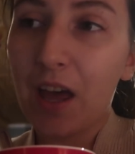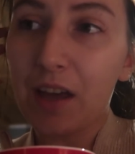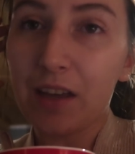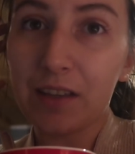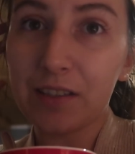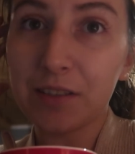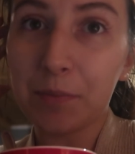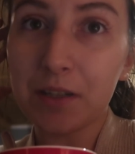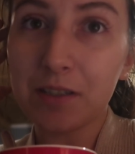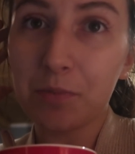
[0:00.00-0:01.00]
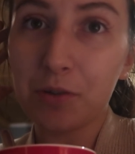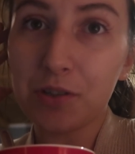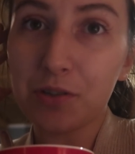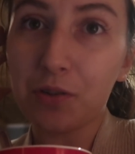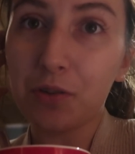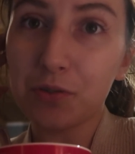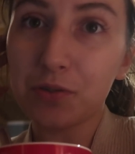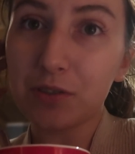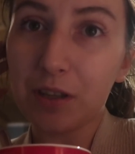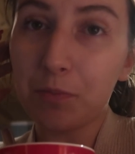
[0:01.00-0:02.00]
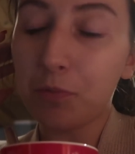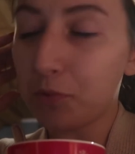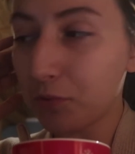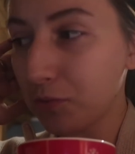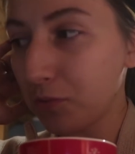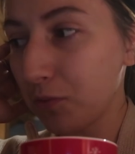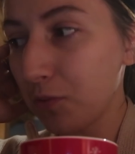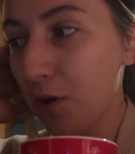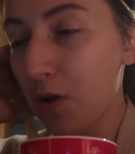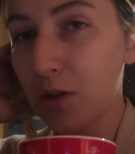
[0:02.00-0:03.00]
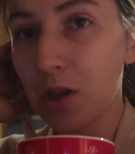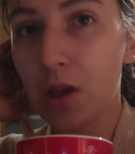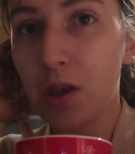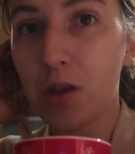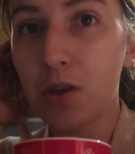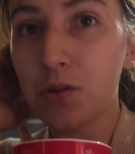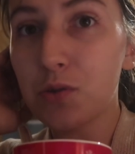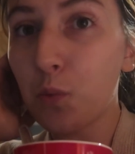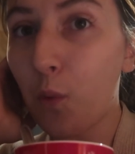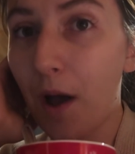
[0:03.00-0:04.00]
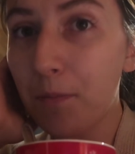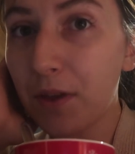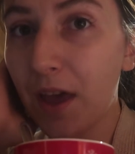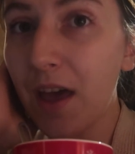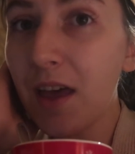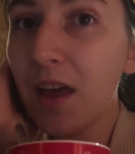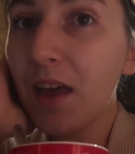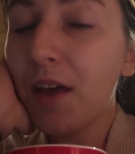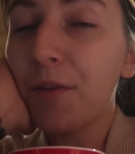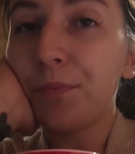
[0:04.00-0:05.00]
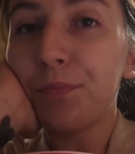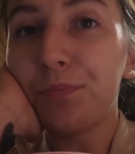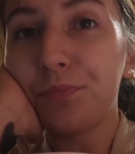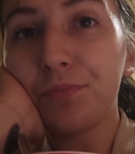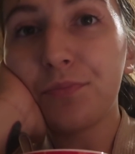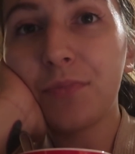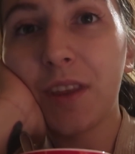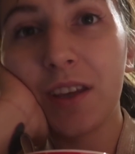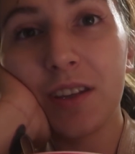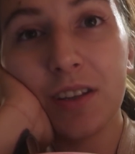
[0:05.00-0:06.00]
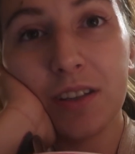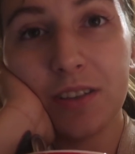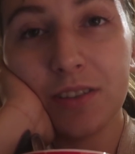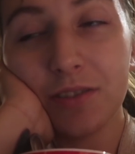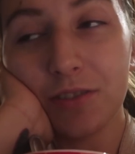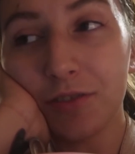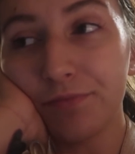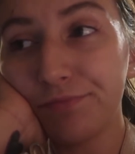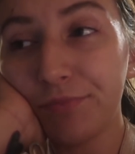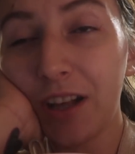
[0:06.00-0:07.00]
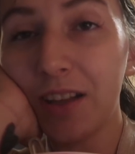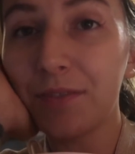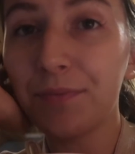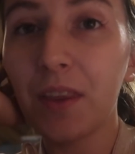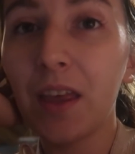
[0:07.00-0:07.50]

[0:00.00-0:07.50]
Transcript: e, i się bardziej boję, że on coś tam po prostu e, złapie. Mm, no, ale...